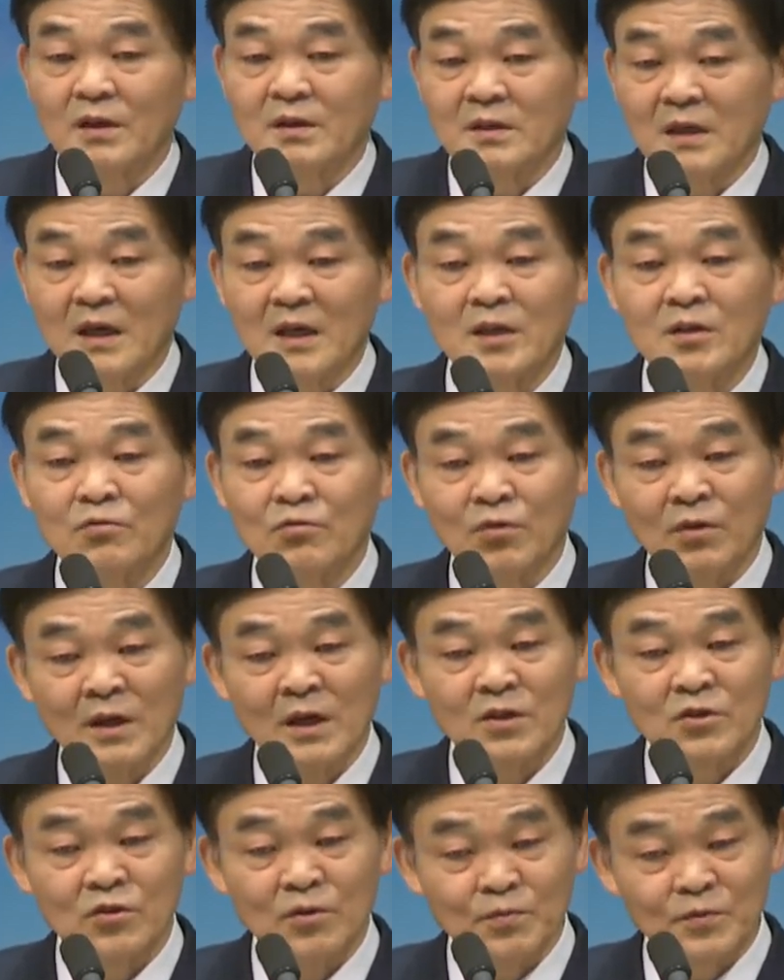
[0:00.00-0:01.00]
자기는
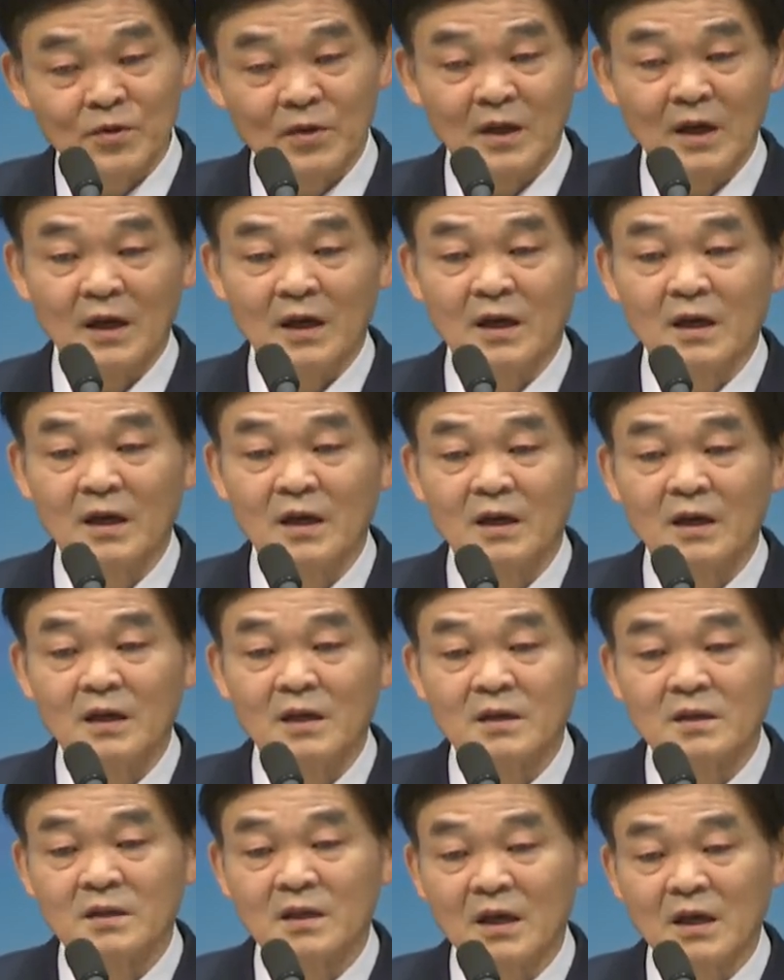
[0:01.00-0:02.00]
구원할 수 없도다.
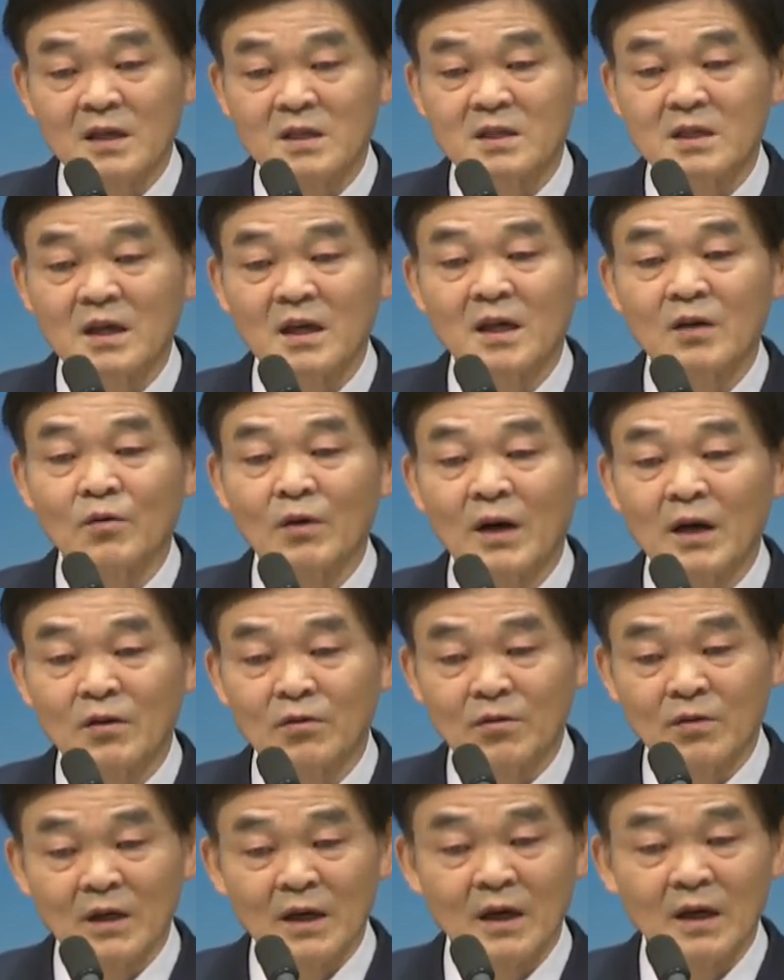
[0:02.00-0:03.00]
저가 이스라엘
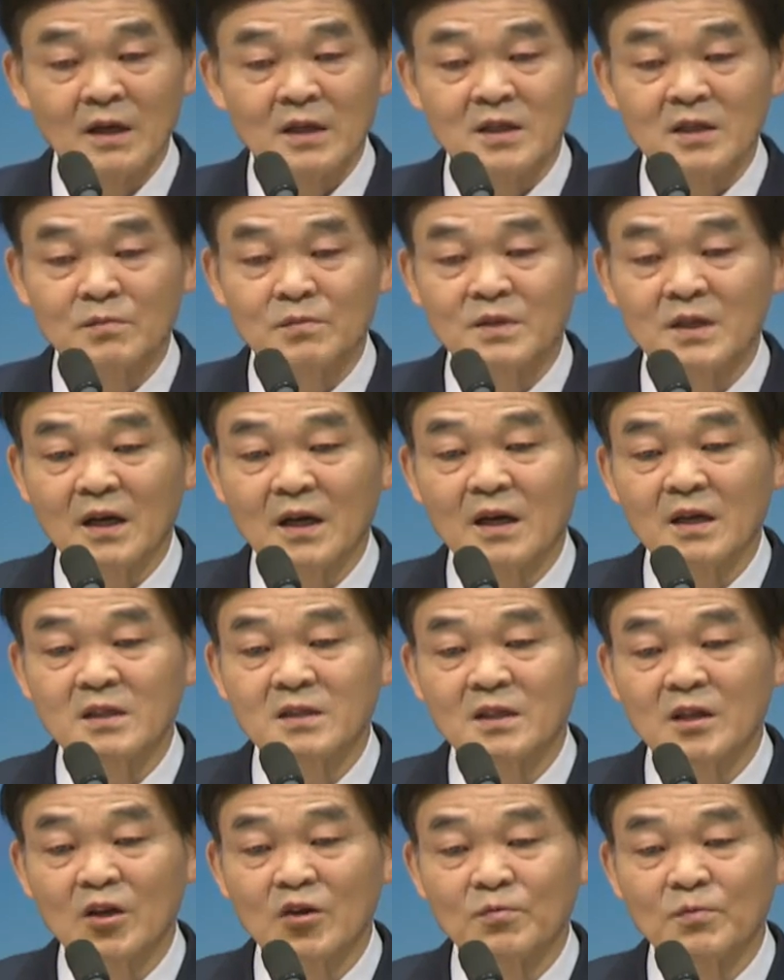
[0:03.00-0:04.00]
왕이로다. 지금
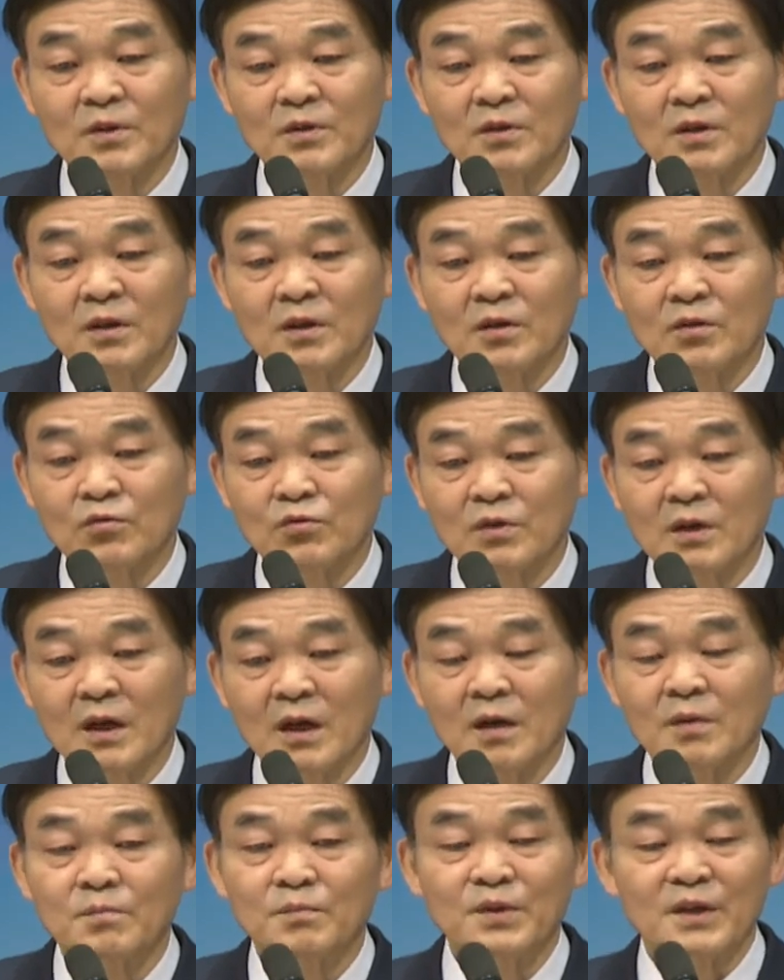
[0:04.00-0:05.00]
자가에서 내려오면
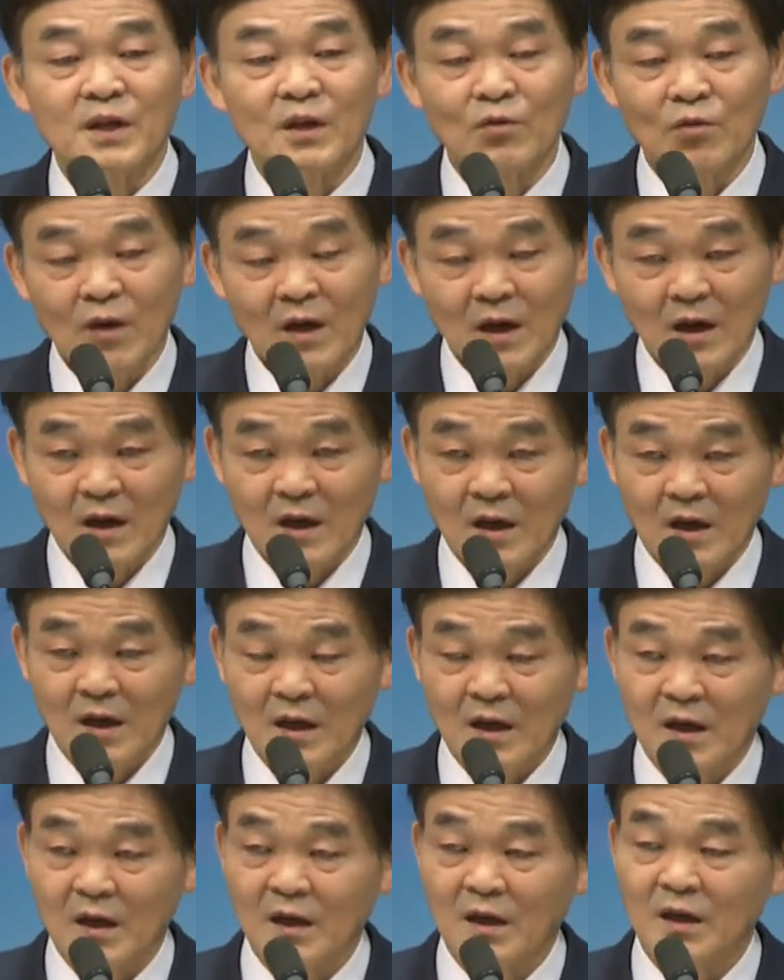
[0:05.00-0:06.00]
우리가
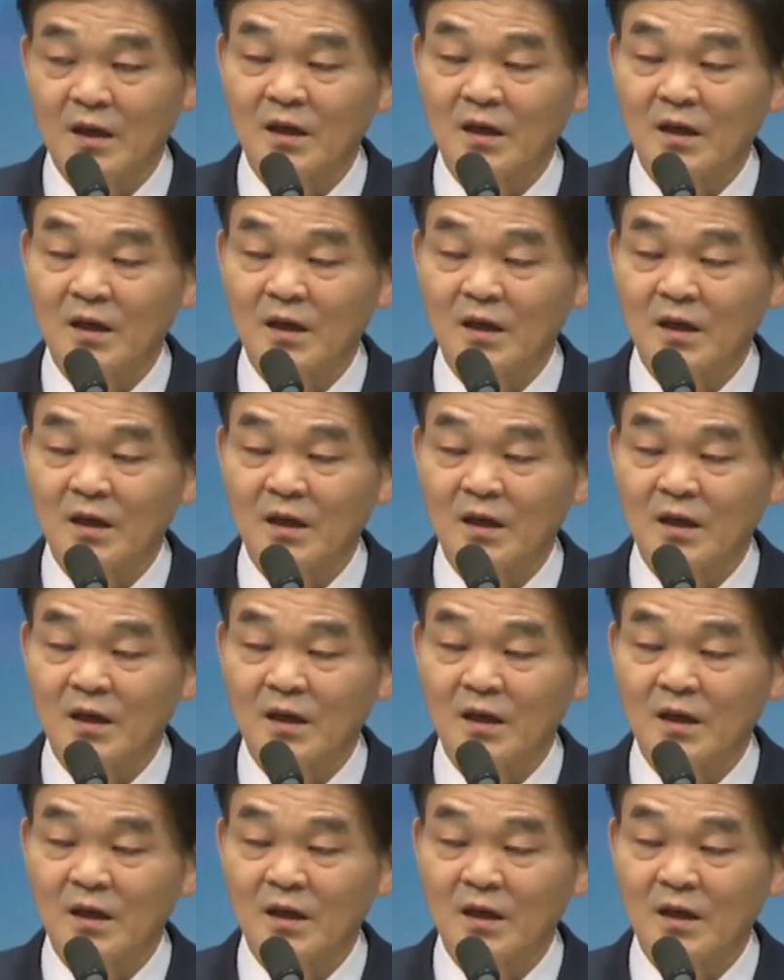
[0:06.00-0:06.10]
믿겠노라.